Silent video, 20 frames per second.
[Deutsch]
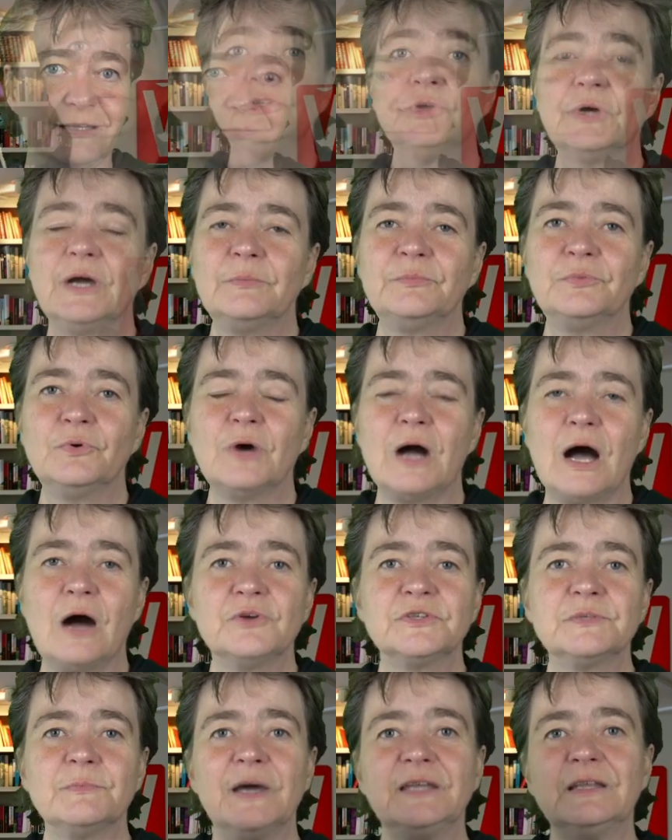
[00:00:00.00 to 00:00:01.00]
Habe ich noch ein Buch
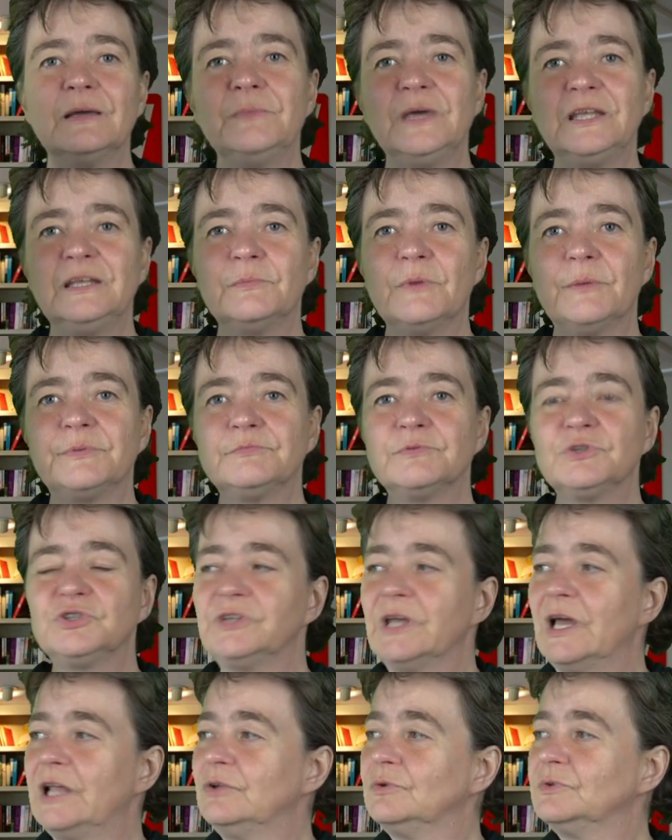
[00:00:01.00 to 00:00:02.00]
aus meiner
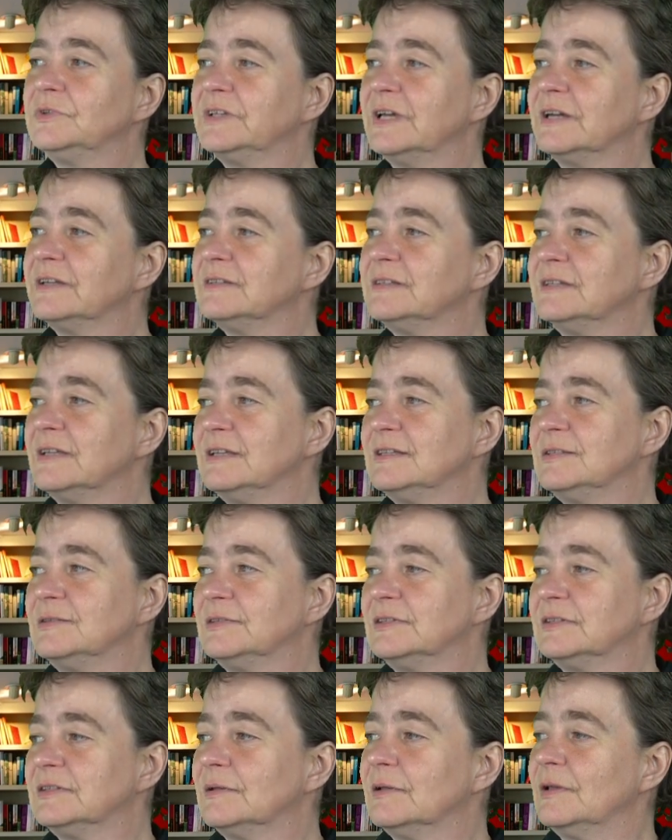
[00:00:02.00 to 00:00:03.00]
Medienbox-Bestellung. Das
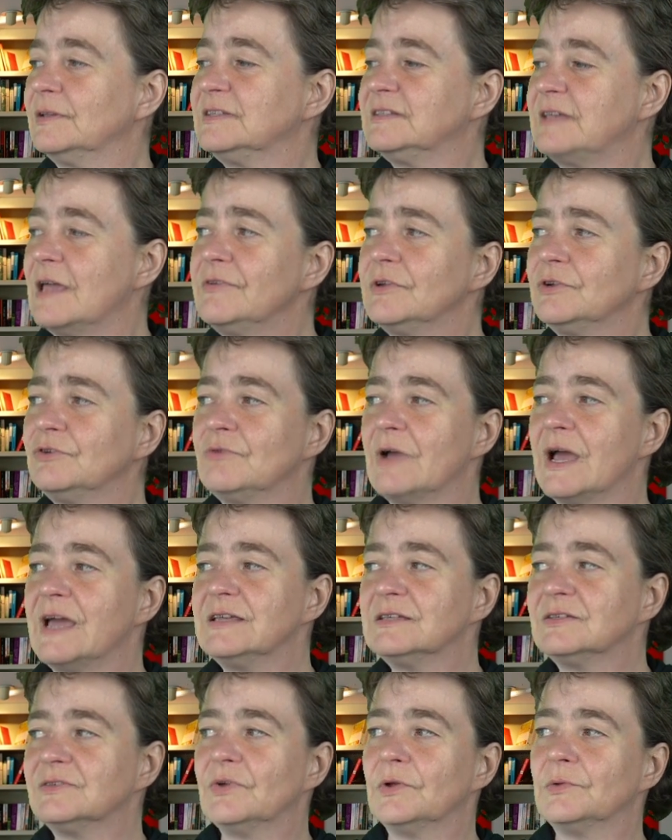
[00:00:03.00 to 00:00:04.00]
ist Saving
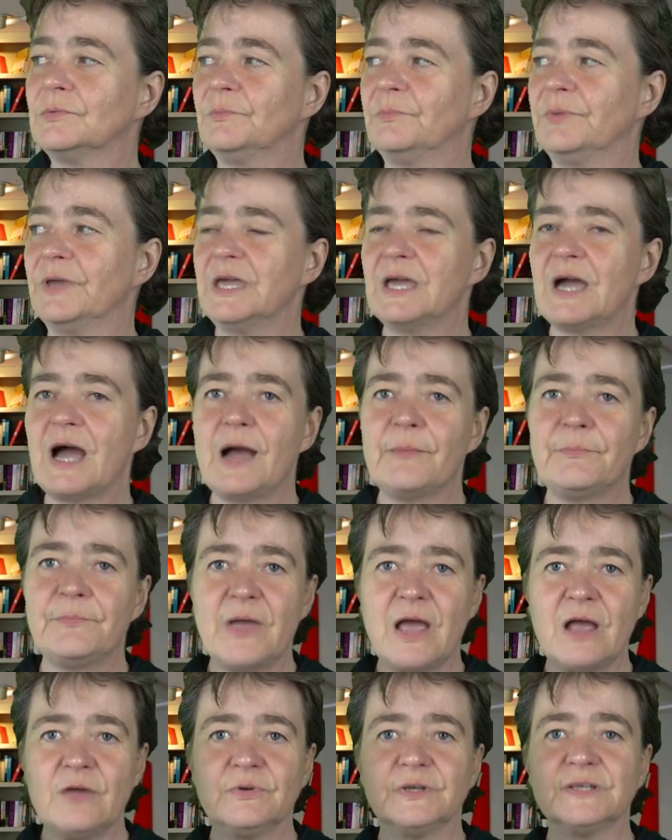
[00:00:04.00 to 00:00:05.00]
Grace von B.A.
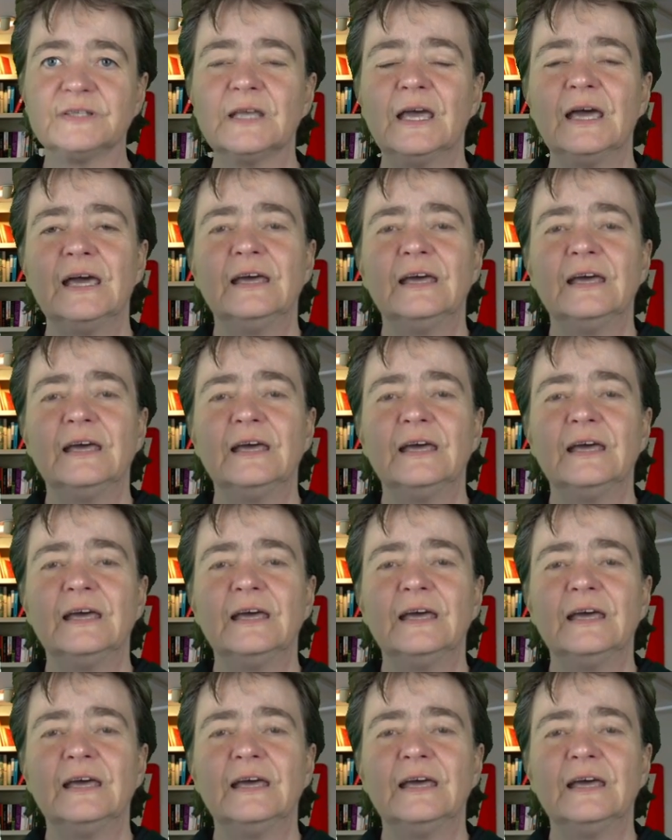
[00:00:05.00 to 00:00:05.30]
Paris.